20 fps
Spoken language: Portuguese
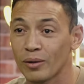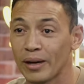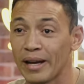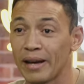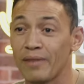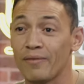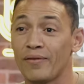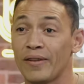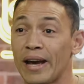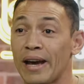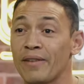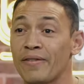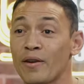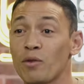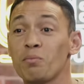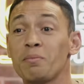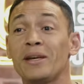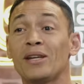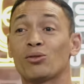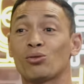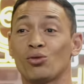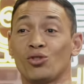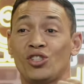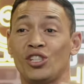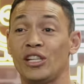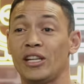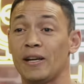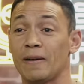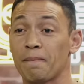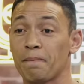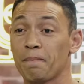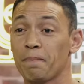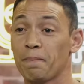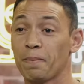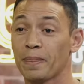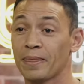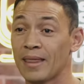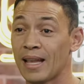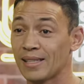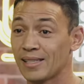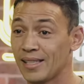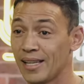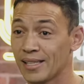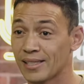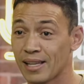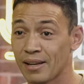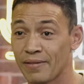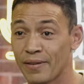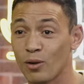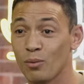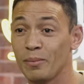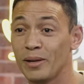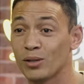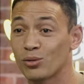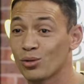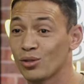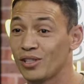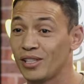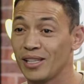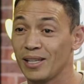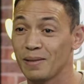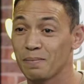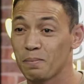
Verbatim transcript: Aí, aí veio um misto Isso de. Na sexta. Na sexta, aí veio um misto de,